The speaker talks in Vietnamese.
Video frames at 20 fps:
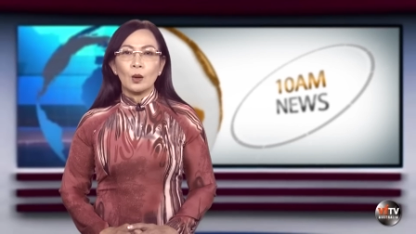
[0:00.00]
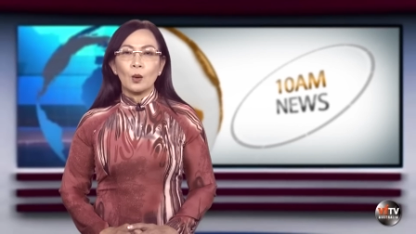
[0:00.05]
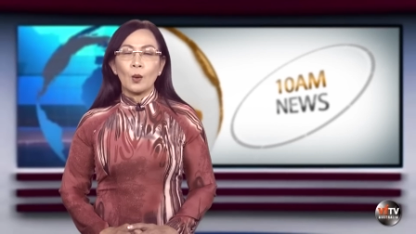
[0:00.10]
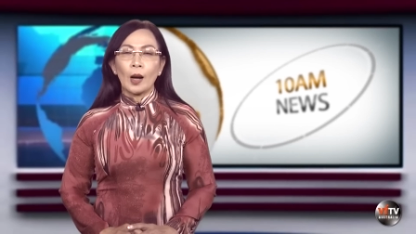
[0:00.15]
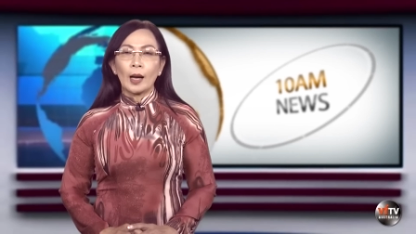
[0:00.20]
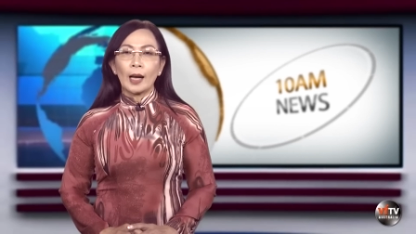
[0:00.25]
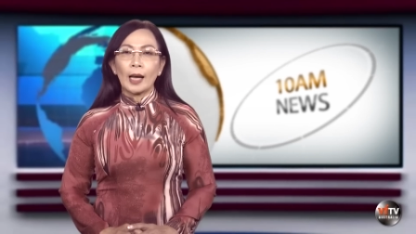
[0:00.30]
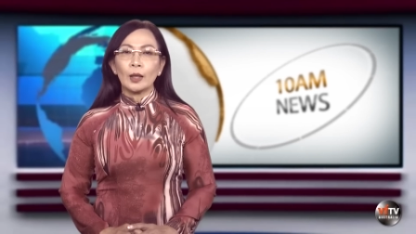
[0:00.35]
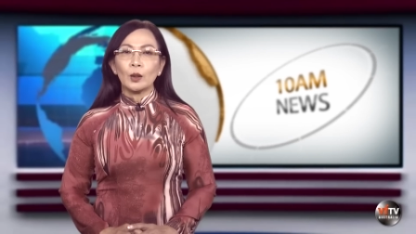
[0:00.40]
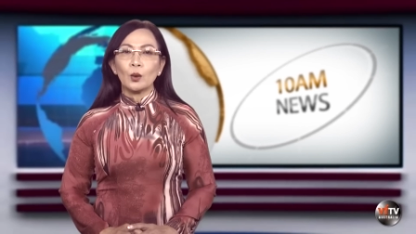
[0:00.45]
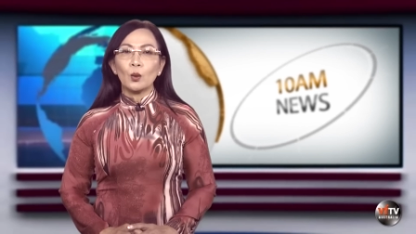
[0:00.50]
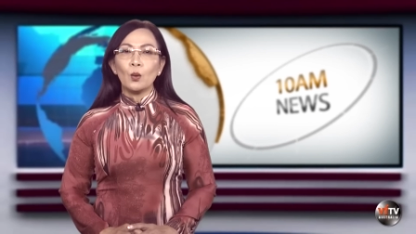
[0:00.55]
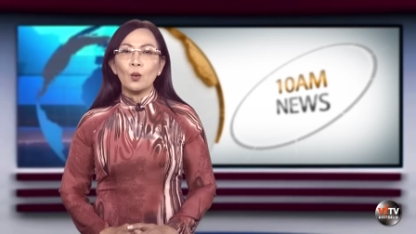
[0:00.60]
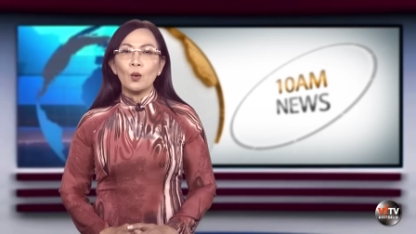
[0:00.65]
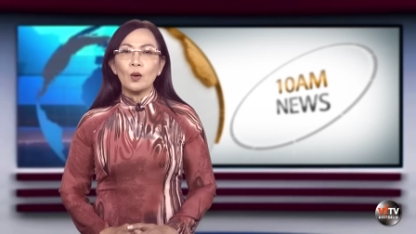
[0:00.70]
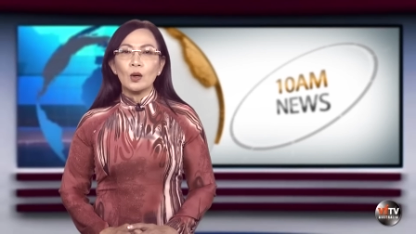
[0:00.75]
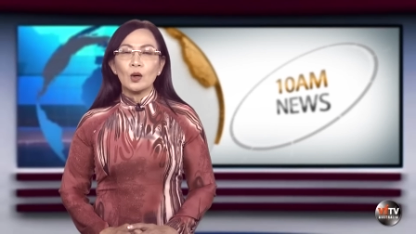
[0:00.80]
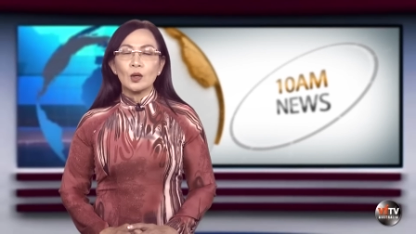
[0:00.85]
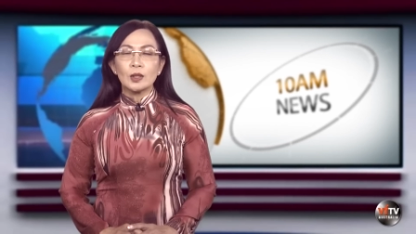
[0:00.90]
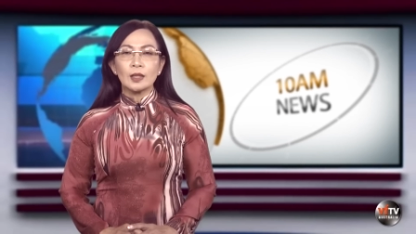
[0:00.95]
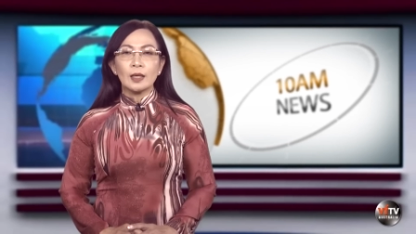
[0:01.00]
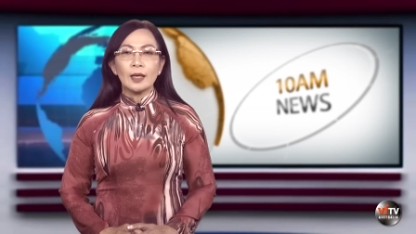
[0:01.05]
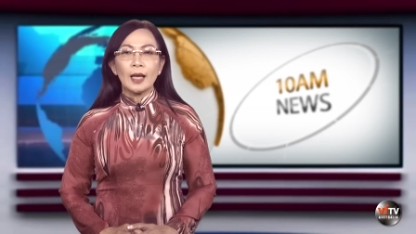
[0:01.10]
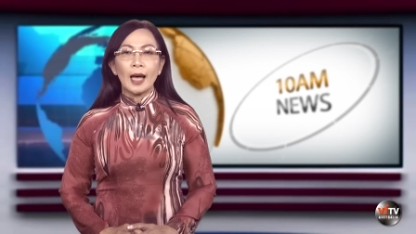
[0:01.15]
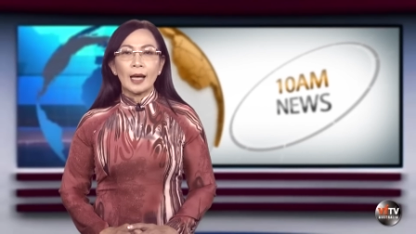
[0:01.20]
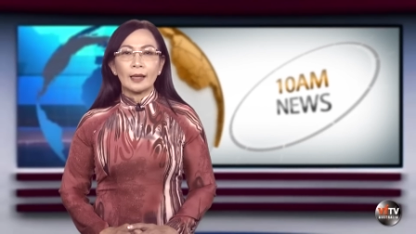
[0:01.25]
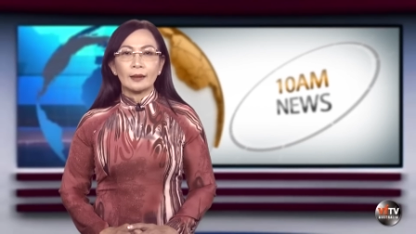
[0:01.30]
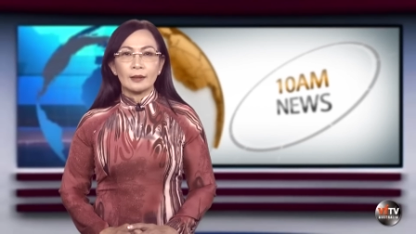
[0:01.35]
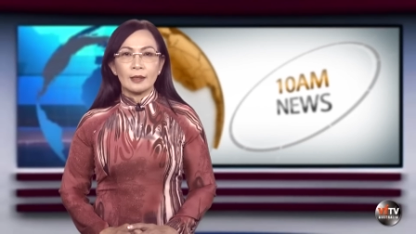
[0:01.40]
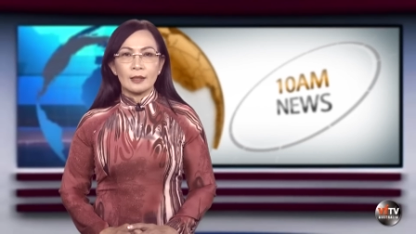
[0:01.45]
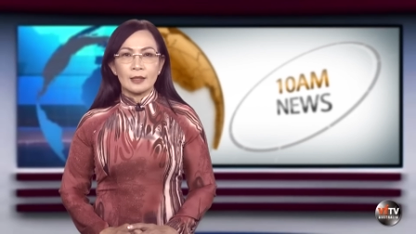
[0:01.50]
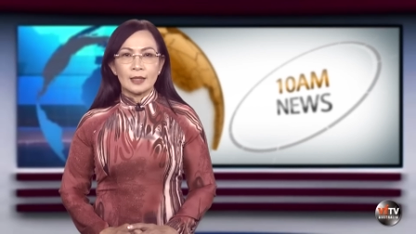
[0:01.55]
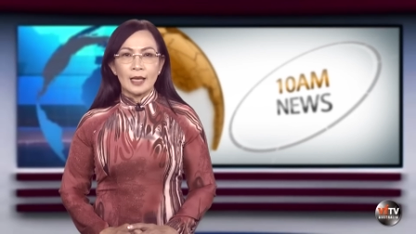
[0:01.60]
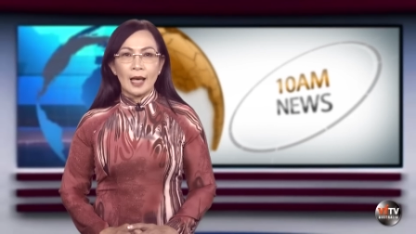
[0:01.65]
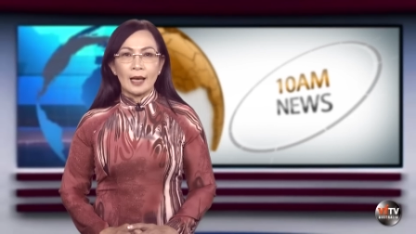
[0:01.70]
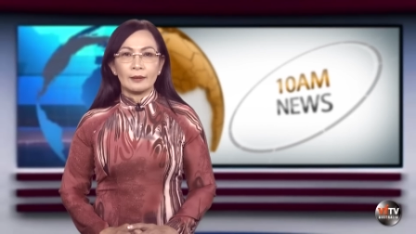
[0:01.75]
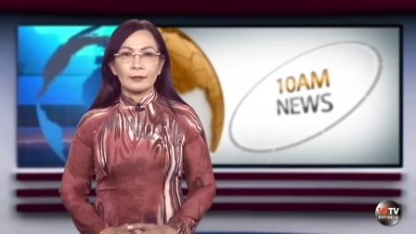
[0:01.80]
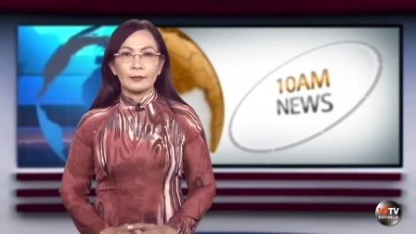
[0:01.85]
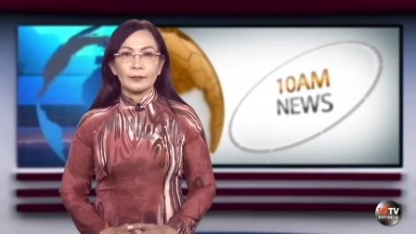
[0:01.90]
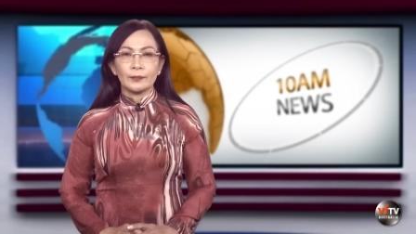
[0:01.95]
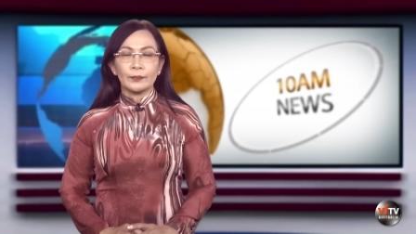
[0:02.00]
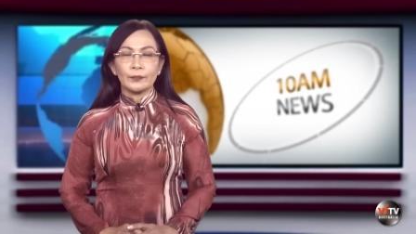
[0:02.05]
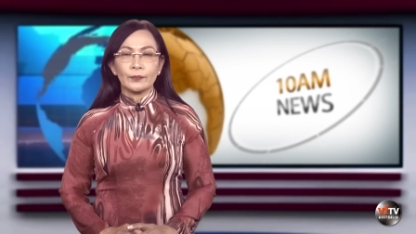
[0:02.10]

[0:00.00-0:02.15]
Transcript: hoặc ăn uống có giới hạn thời gian.